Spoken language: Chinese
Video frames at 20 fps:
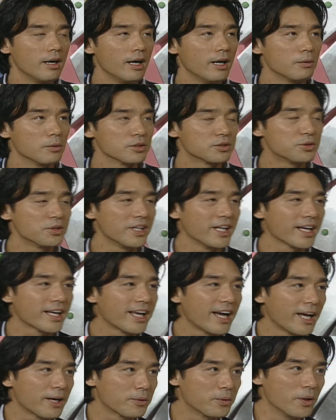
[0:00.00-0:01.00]
呃，我去年
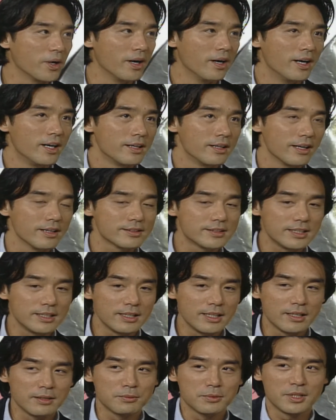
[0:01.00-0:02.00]
开过，然后
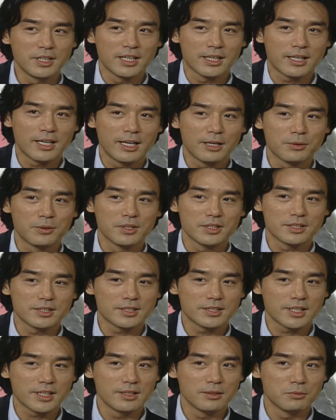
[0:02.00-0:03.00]
今年我也开过，就
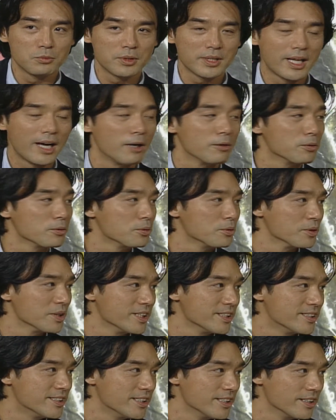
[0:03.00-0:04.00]
是跟温娜五虎
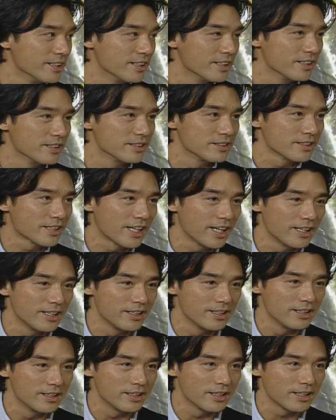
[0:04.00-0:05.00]
一起的，开
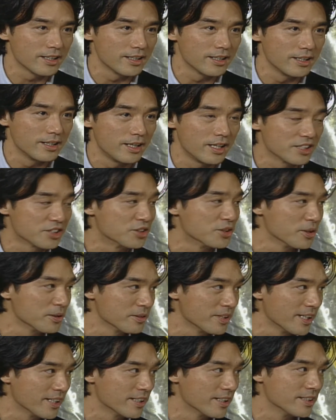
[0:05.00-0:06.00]
了一个二十周
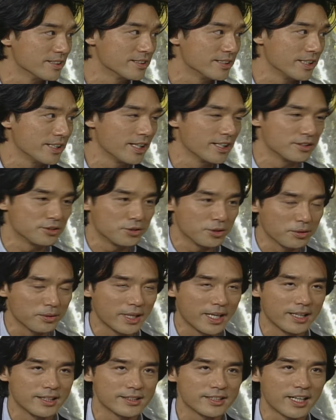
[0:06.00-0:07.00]
年的纪念巡
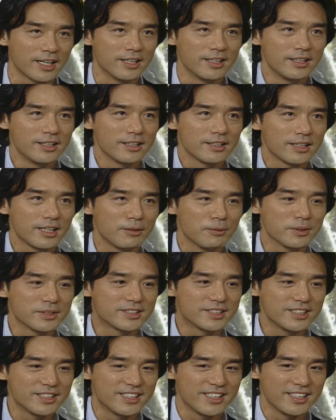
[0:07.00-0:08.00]
回演唱。那我
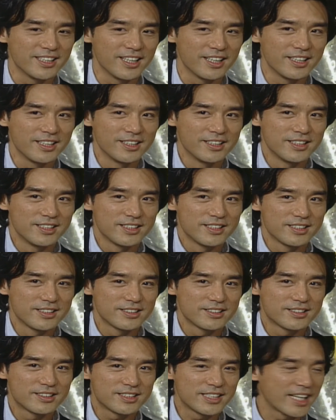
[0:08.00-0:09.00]
自己呢？
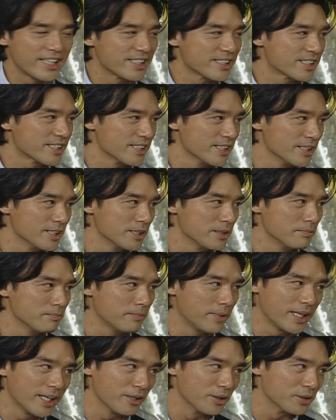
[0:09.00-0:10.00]
暂时
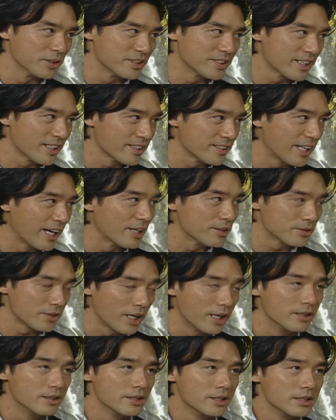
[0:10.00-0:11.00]
没有这个打
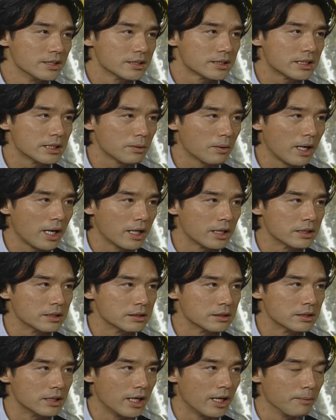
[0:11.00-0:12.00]
算，希望
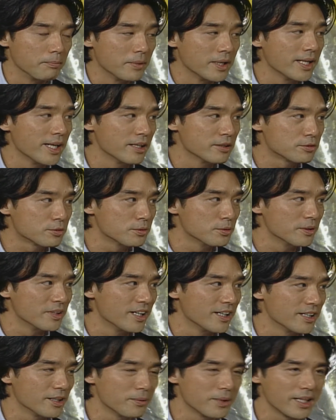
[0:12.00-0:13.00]
呃明年初
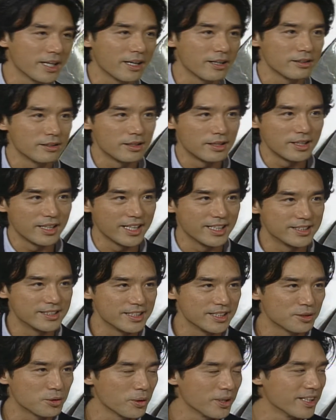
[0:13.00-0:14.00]
了，因为要累
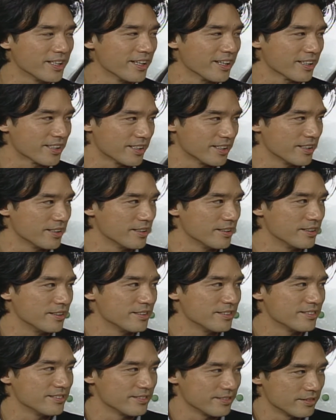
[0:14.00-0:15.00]
积多一点歌。
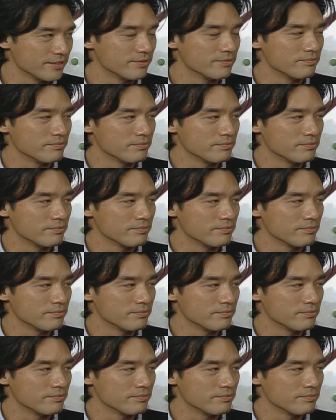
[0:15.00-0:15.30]
嗯，